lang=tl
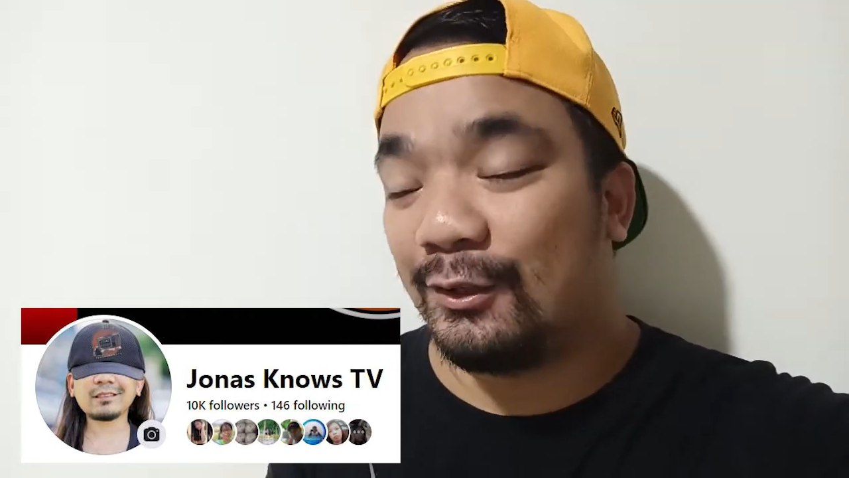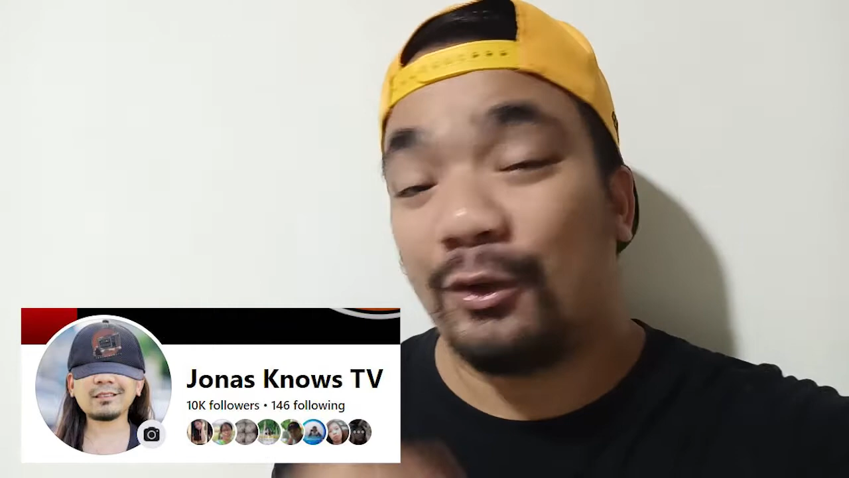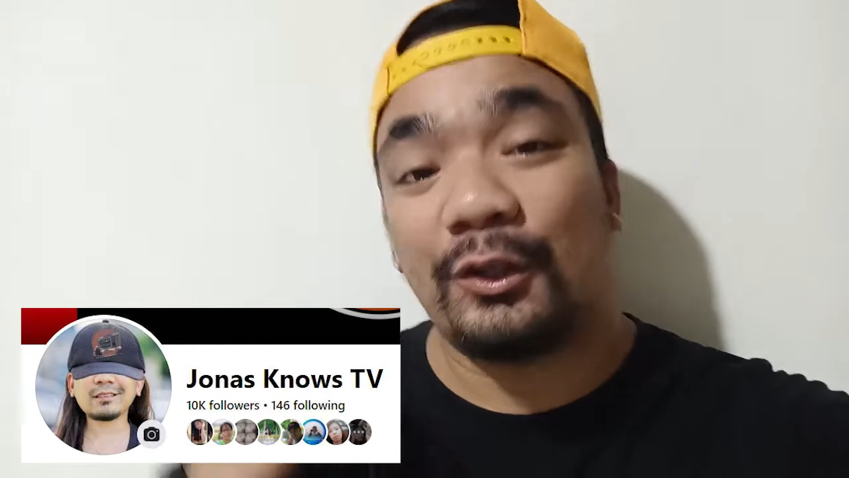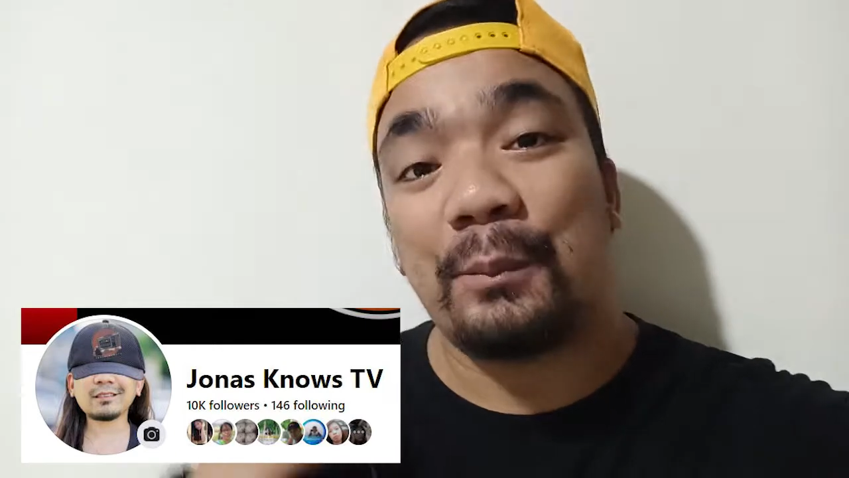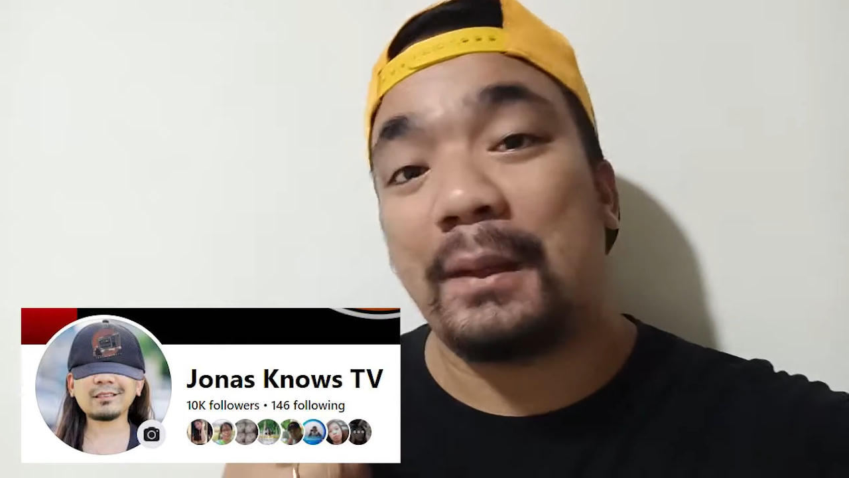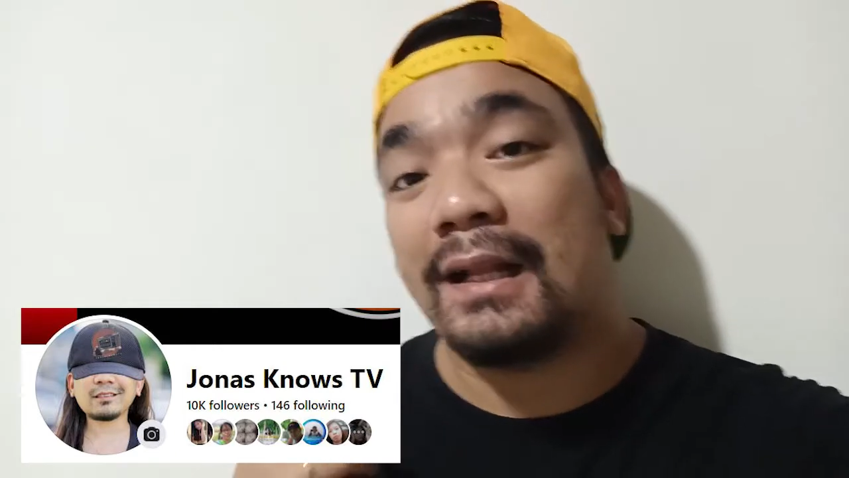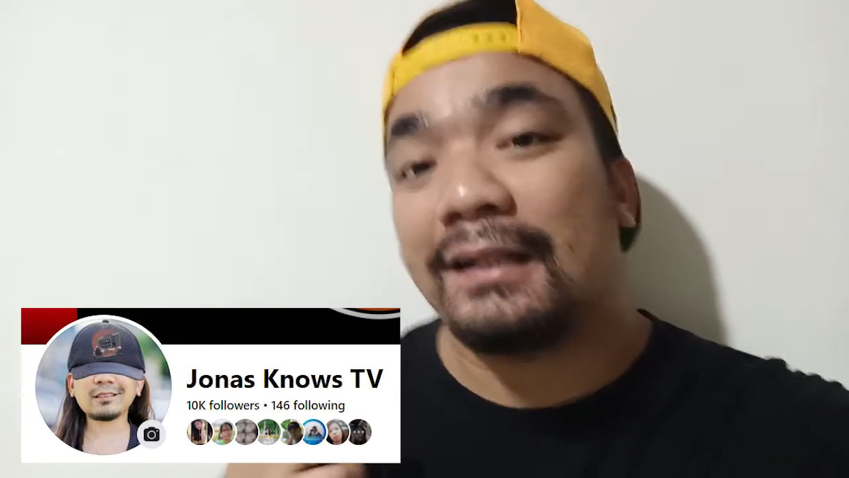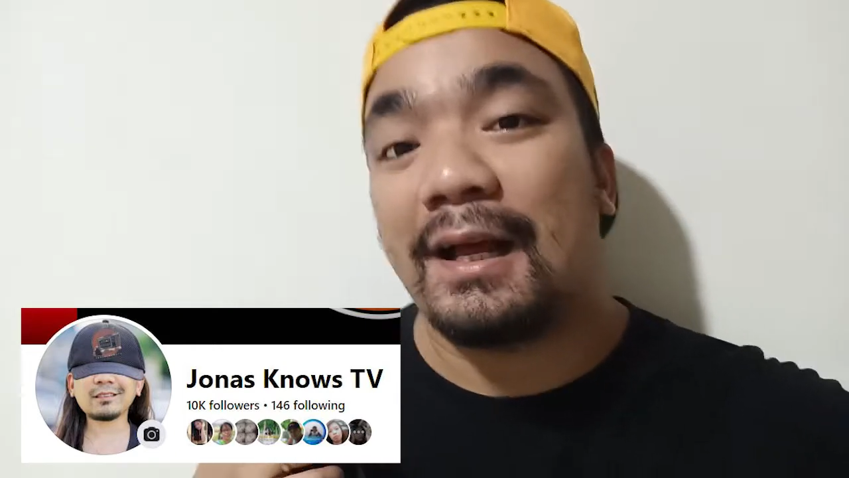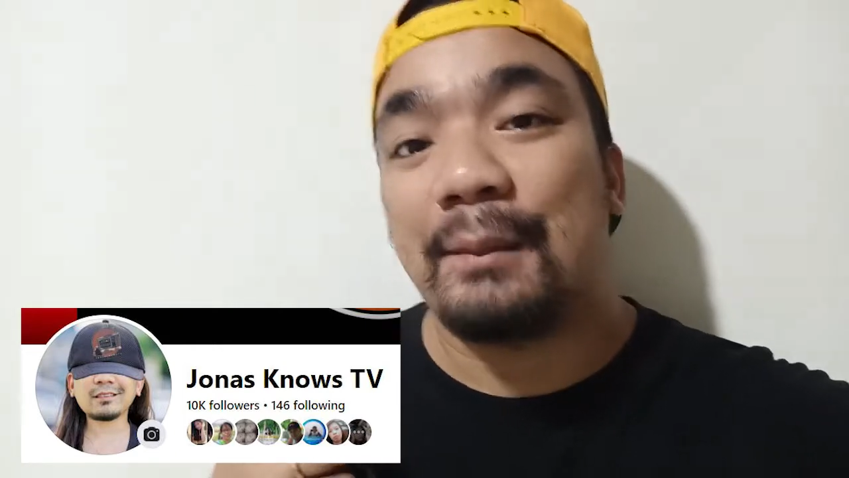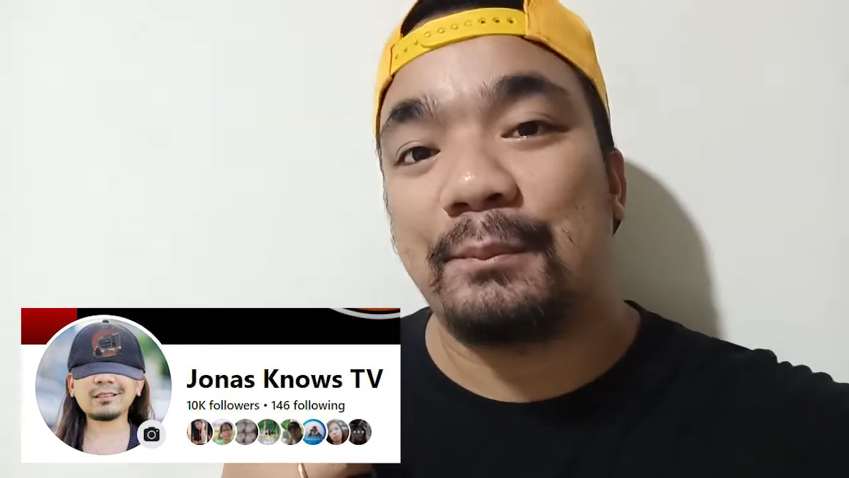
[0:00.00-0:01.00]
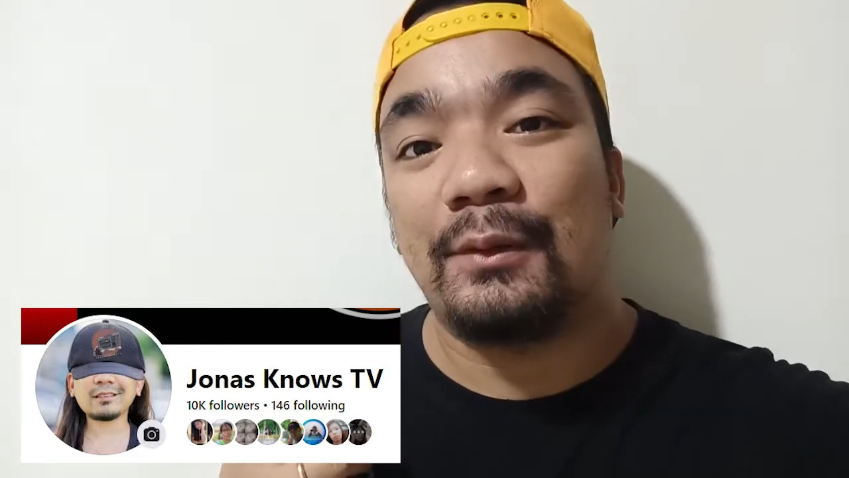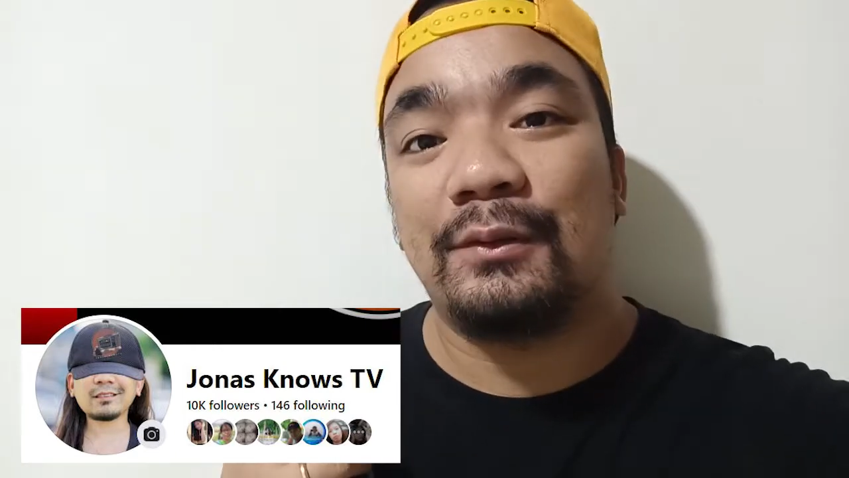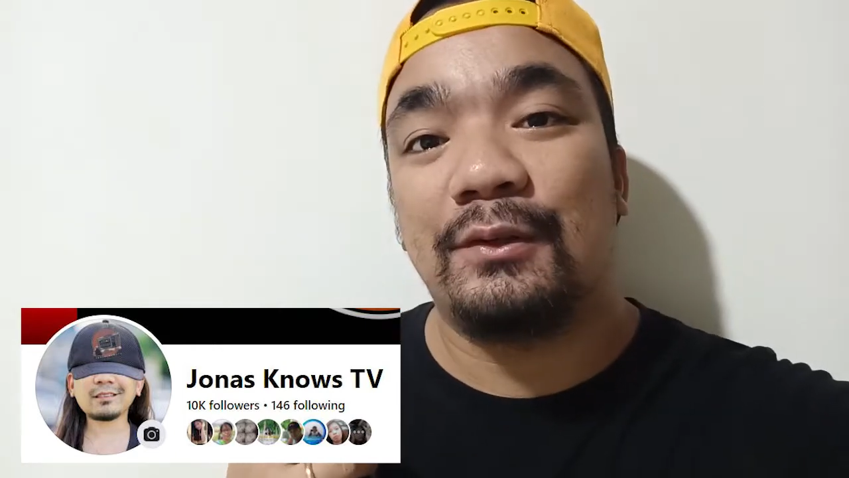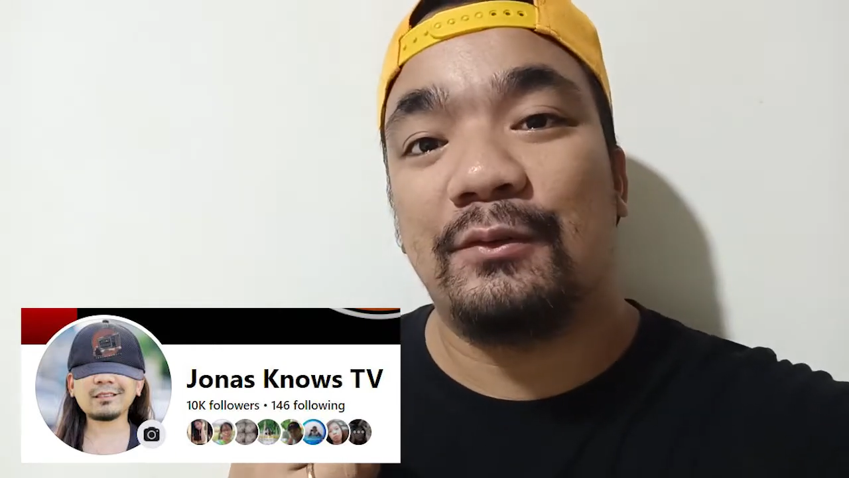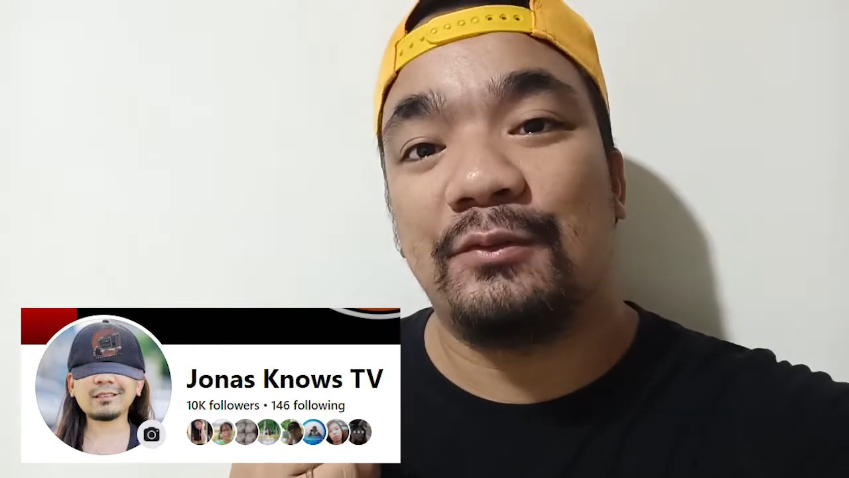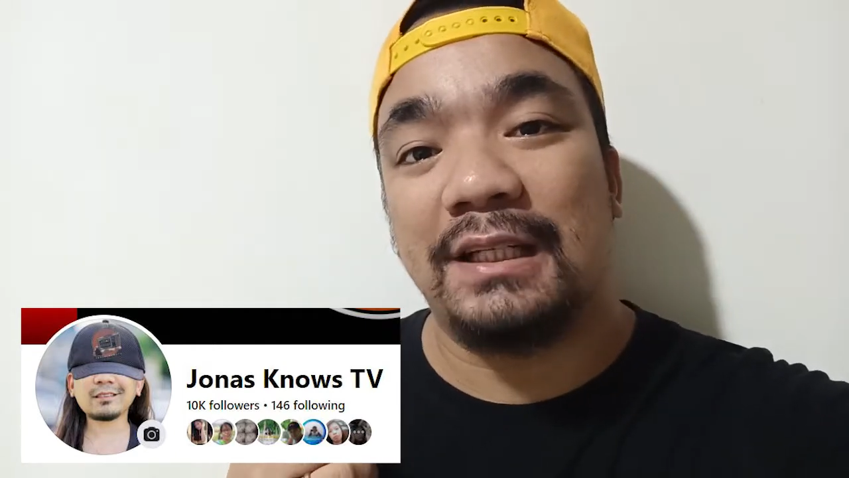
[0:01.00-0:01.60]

Doon ko palang na-upload yung